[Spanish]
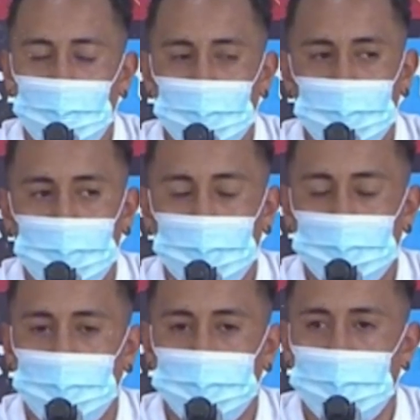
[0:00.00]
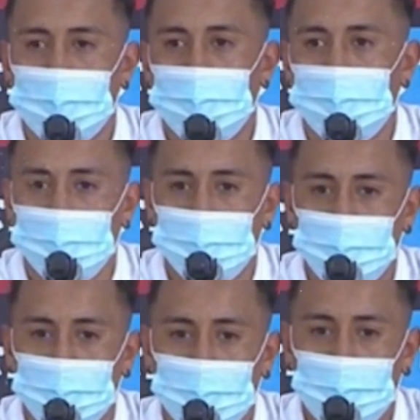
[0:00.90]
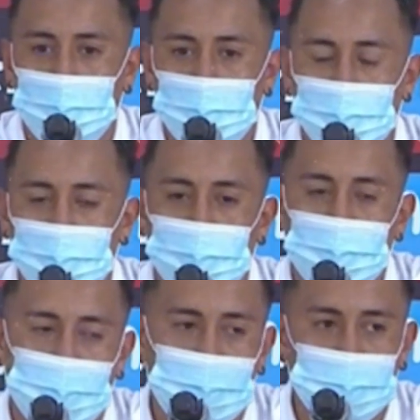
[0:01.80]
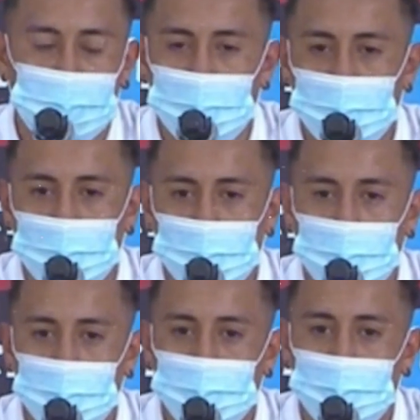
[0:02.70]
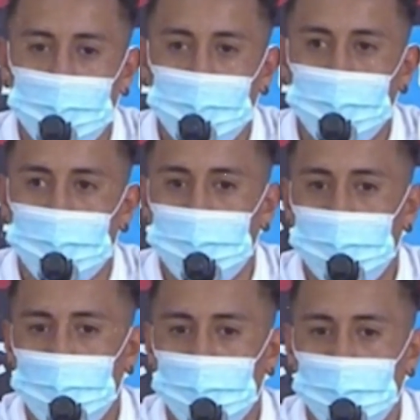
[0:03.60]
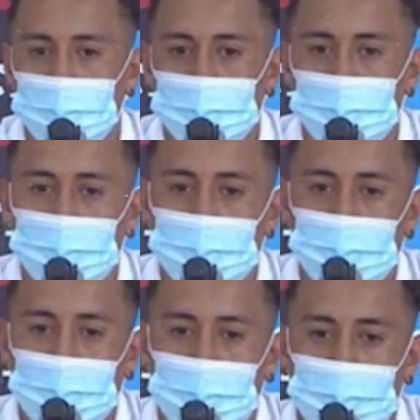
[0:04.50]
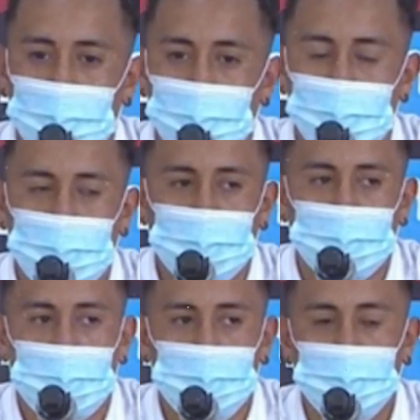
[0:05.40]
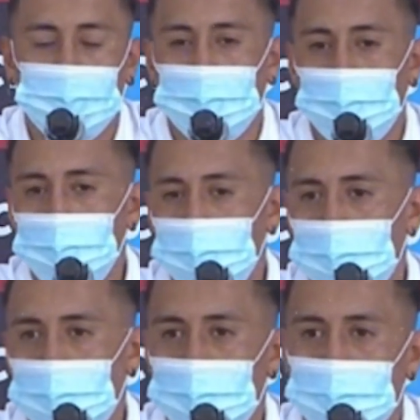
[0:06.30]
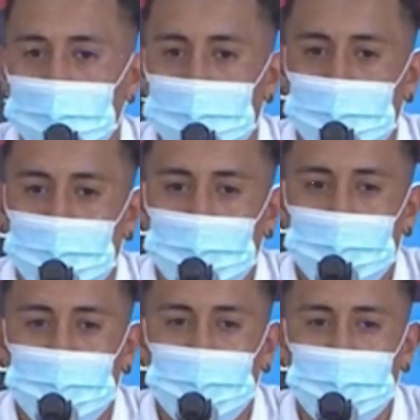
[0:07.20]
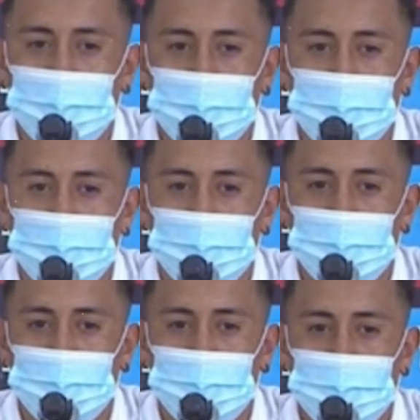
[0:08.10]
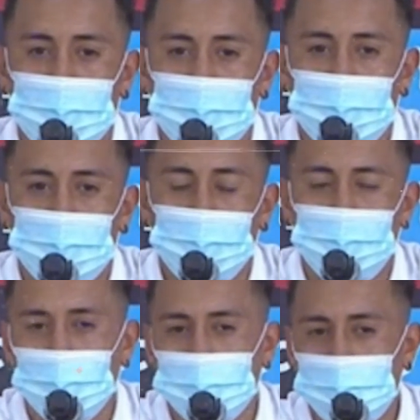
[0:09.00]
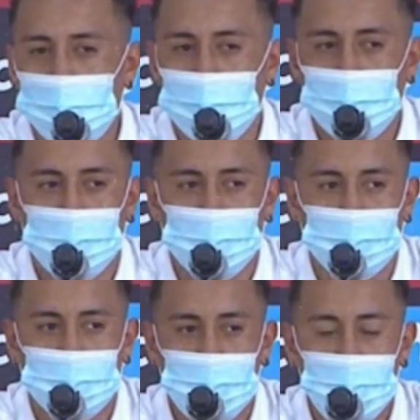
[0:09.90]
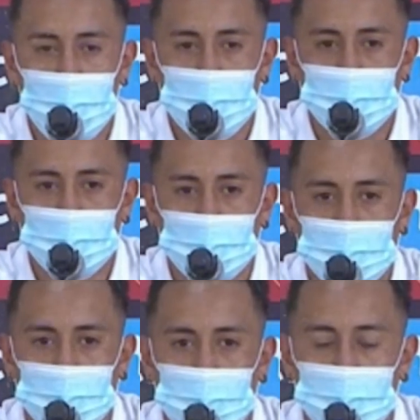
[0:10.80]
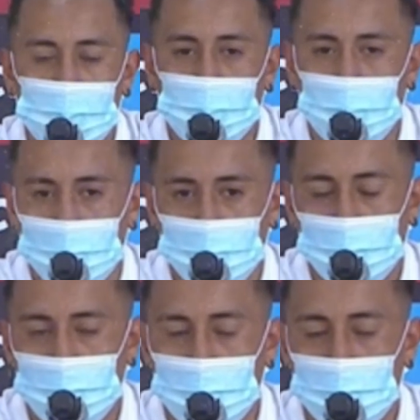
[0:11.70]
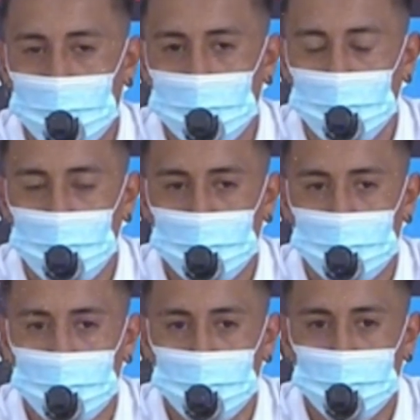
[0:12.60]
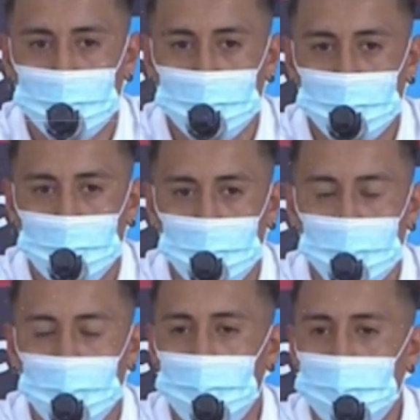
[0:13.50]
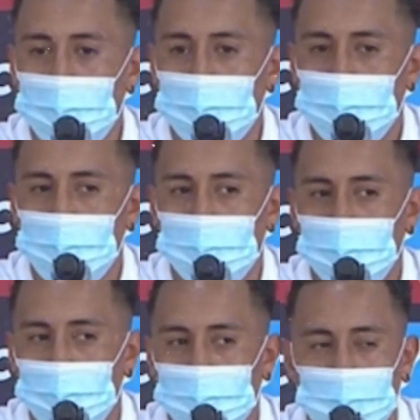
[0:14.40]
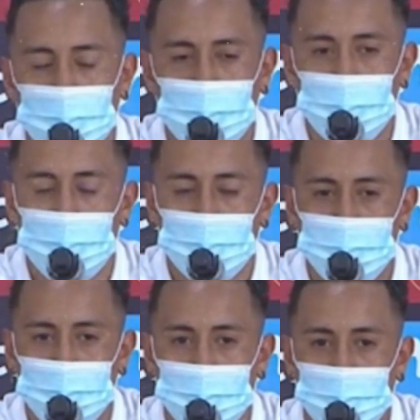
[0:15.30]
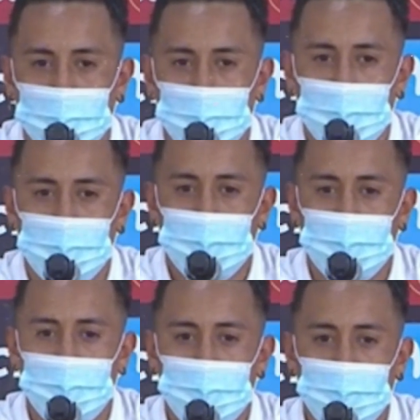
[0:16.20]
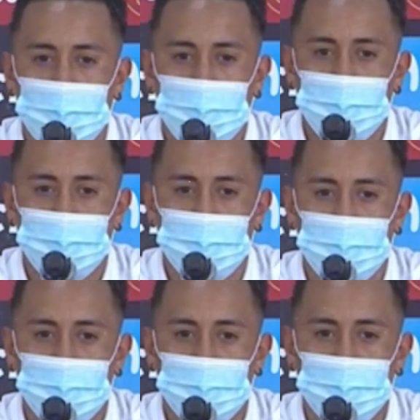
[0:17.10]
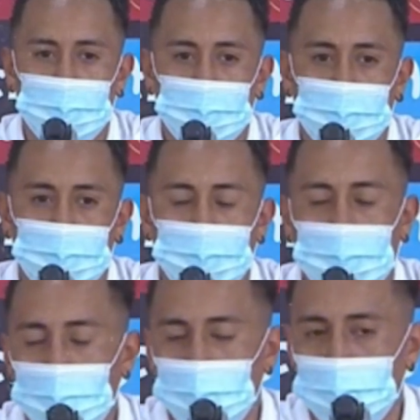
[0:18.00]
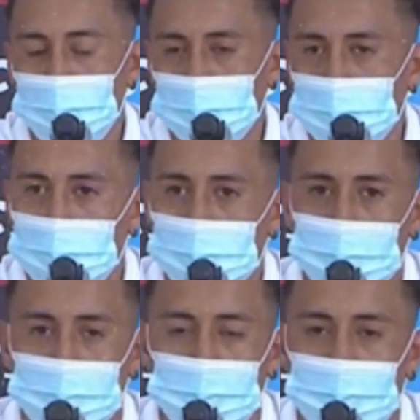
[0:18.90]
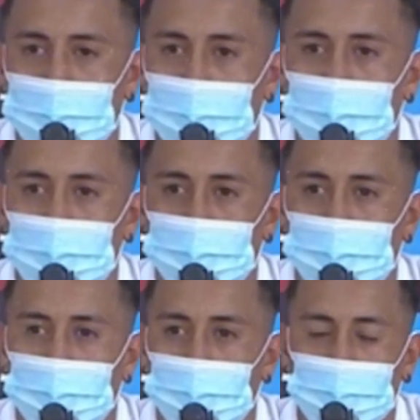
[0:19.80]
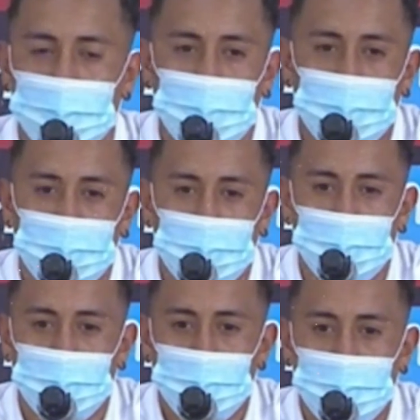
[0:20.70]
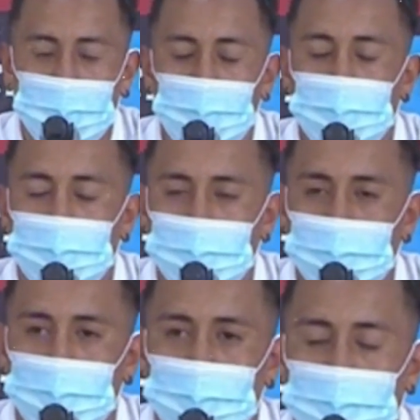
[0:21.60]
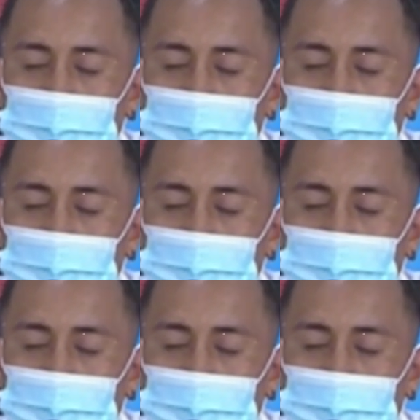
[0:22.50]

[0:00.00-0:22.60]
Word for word: el grupo no está fuerte. Yo no crezco si, si no está bien un Josimar Yotún, un Renato Tapia, un Sergio Peña. Creo que no me considero ni el mejor, yo creo que acá somos un grupo y el, y el mejor es el grupo, el equipo. Eh, y cada uno de nosotros siempre va a dejar lo, que puede y lo que tiene por